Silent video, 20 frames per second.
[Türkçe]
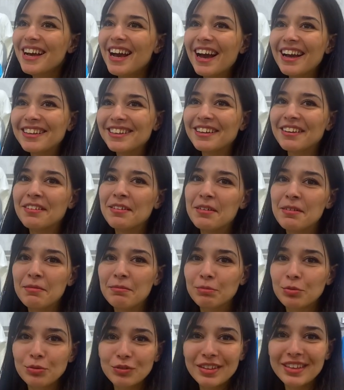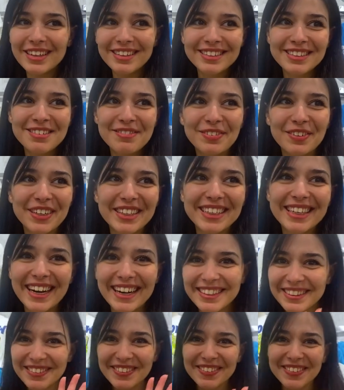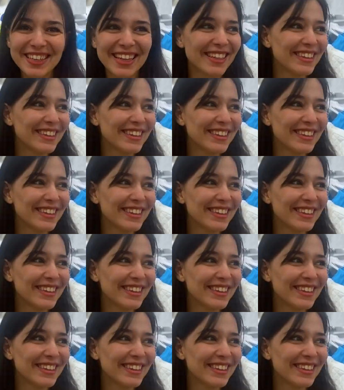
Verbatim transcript: Hani bunlar niye bu kadar arttı onu